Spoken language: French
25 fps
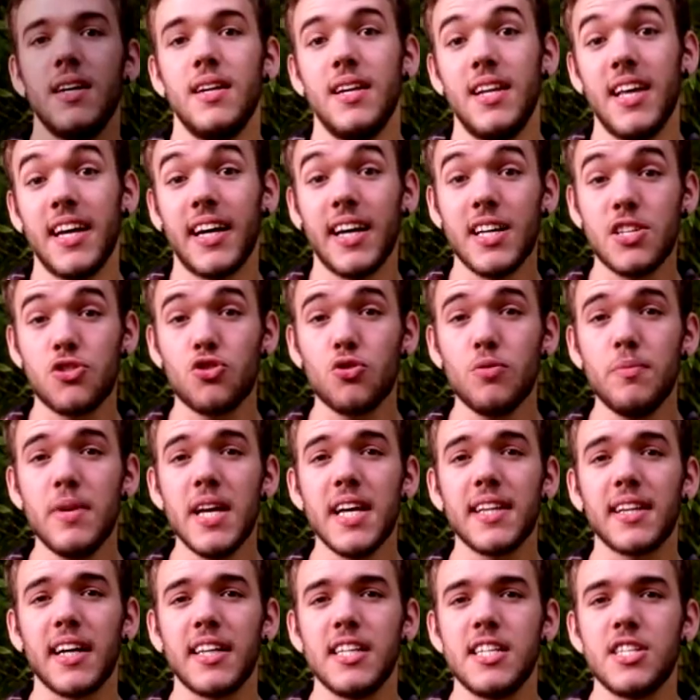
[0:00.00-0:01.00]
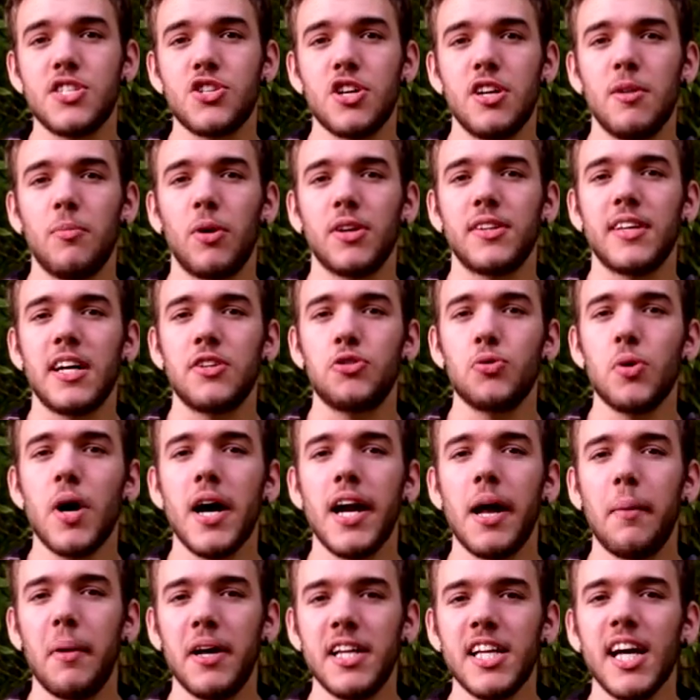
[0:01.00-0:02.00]
L'irezumi est traditionnellement tatoué à
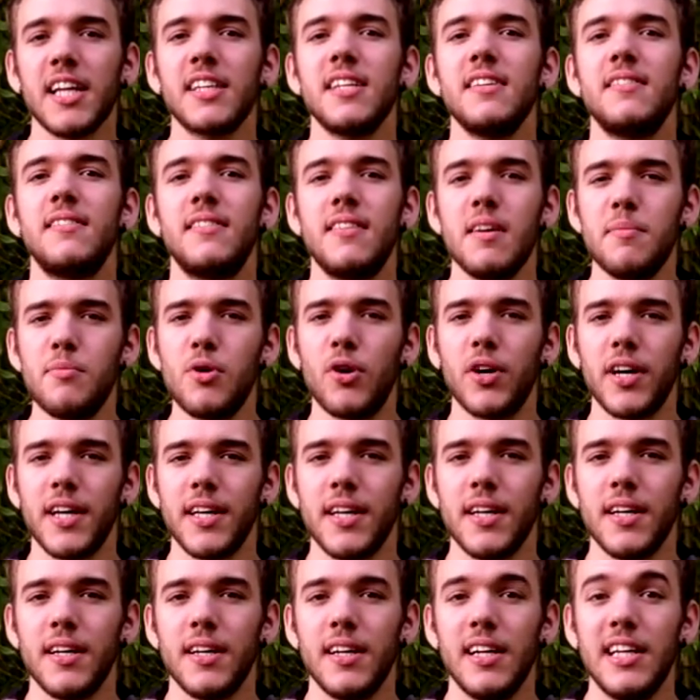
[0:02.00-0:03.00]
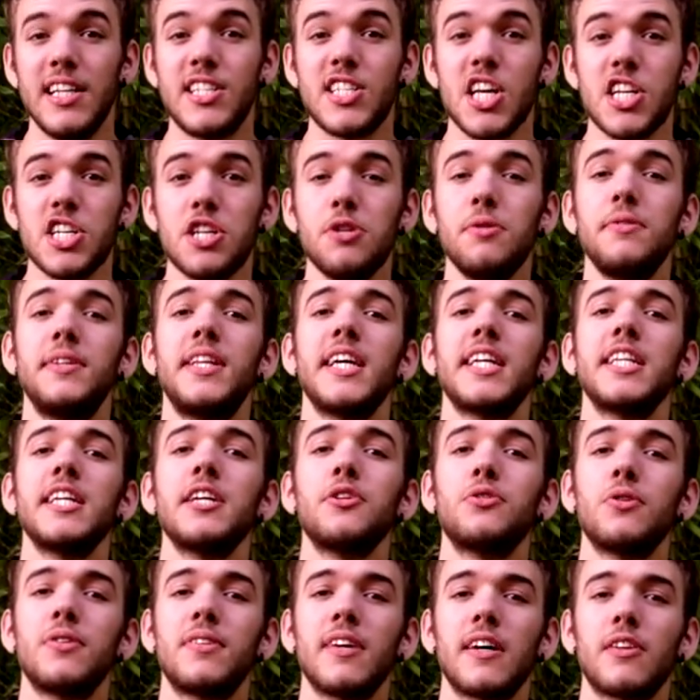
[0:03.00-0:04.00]
la manière dite tebori. Il s'agit d'une
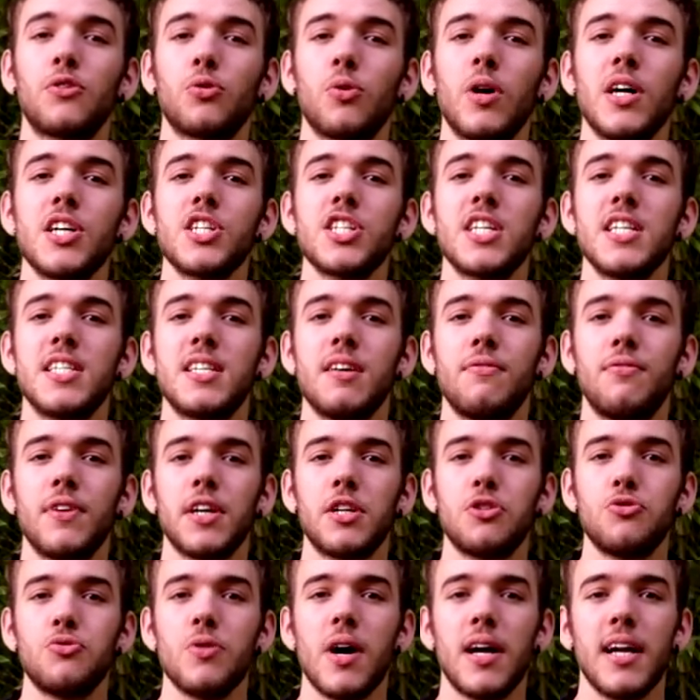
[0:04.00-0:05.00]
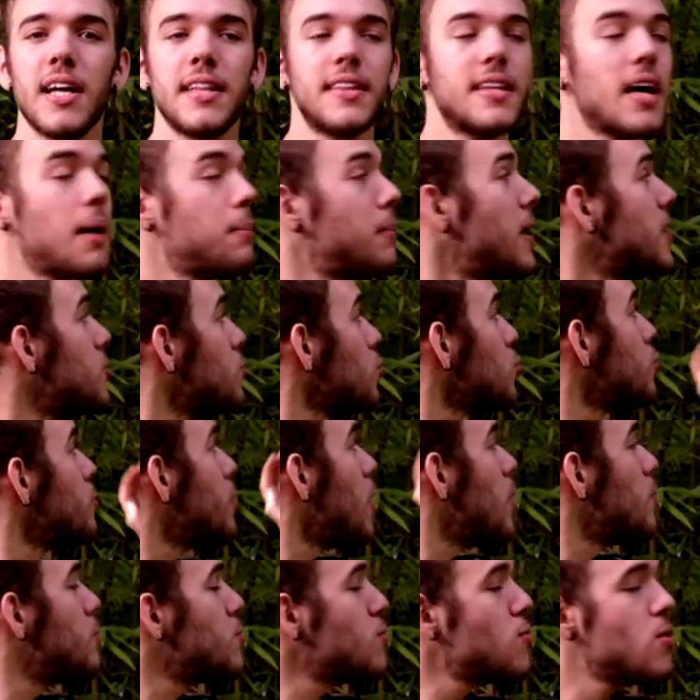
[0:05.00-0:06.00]
technique de tatouage qui s'effectue à l'aide d'un bâton de
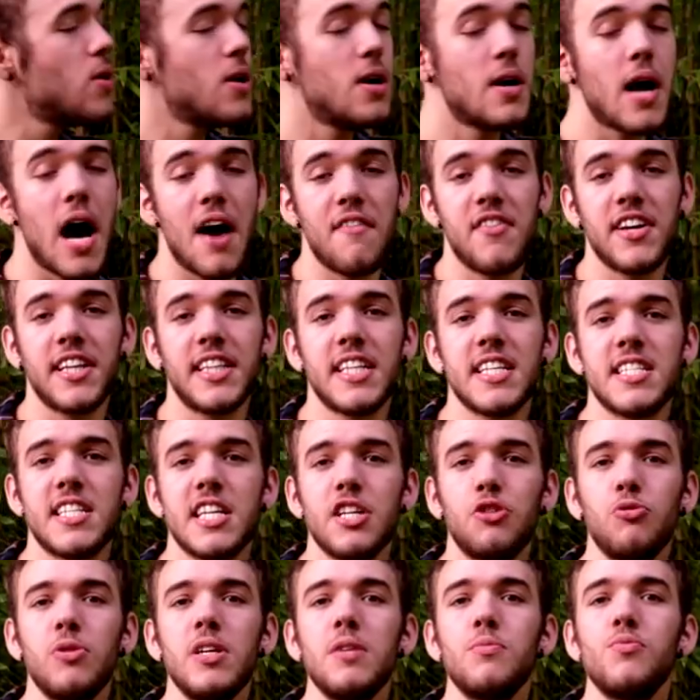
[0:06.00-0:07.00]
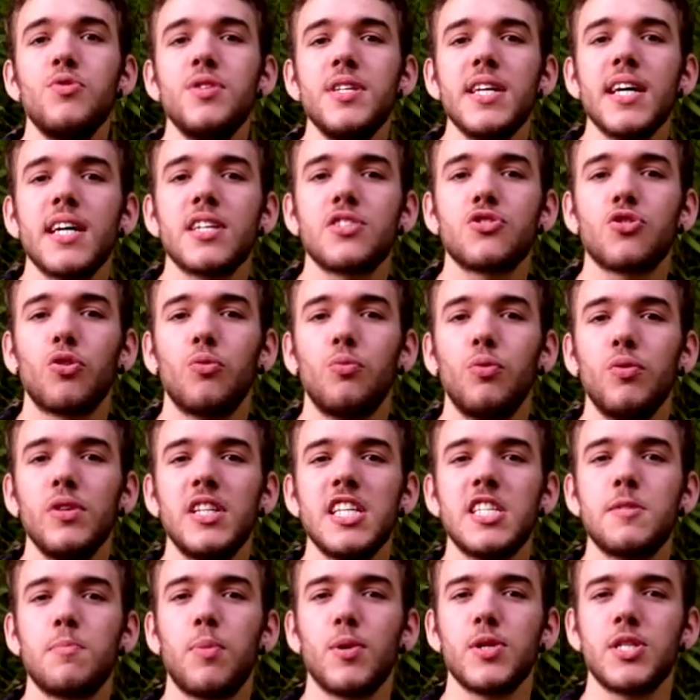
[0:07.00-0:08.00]
bambou avec des aiguilles munies à son bout
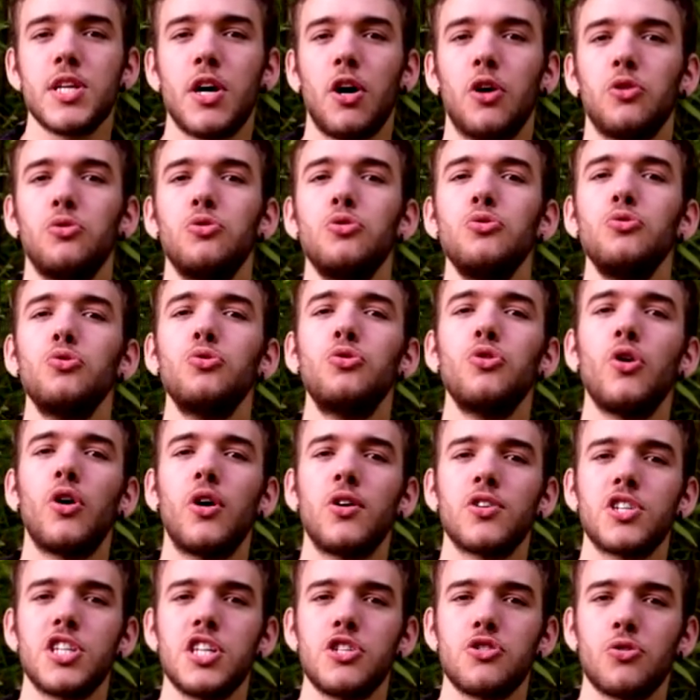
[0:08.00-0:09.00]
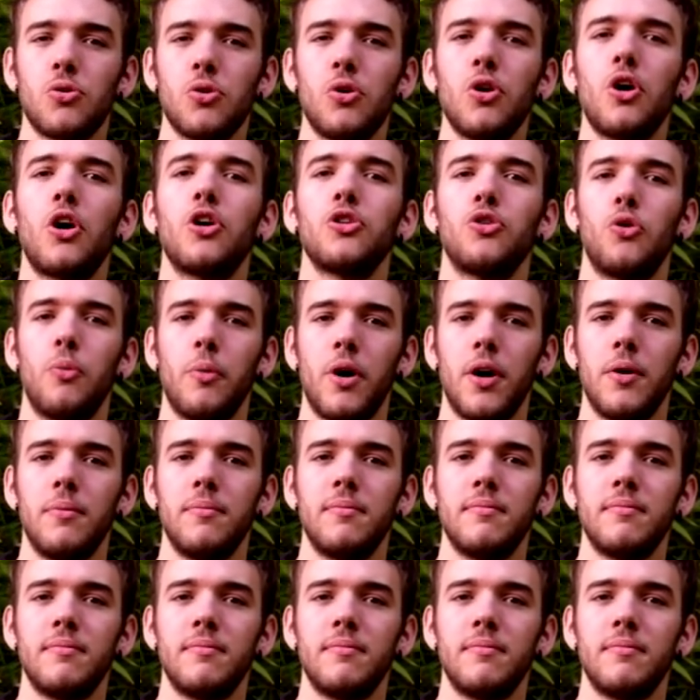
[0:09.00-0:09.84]
disposées en une ou deux rangées selon leur nombre.